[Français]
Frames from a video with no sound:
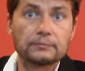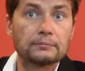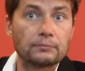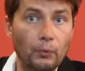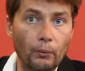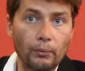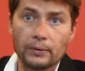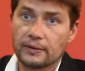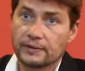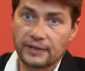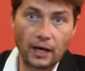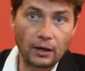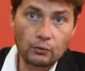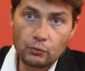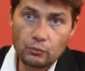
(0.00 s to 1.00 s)
Bon,
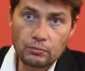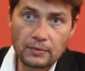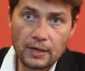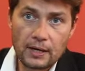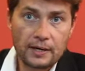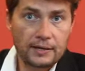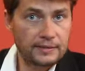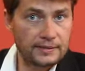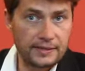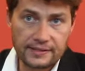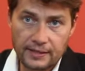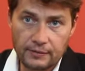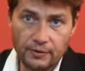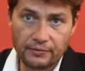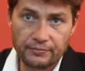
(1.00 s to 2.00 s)
ça a un coût, c'est un
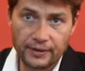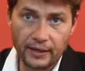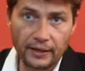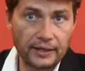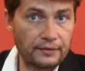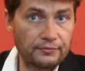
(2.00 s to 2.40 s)
savoir-faire,